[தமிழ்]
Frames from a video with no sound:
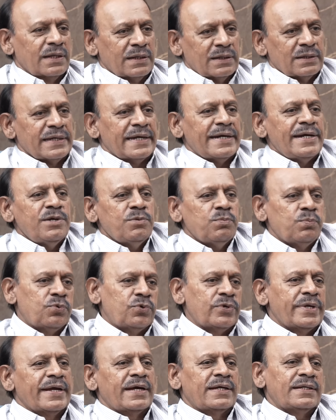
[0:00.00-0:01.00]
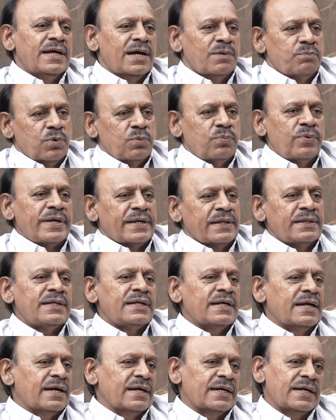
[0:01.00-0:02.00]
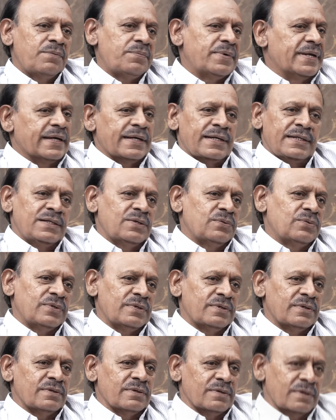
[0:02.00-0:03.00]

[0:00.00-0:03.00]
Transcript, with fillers: அது எளியும் பூனையாக தான் அப்பப்போ இருந்திருக்காங்க அப்படிங்கிறது ஒரு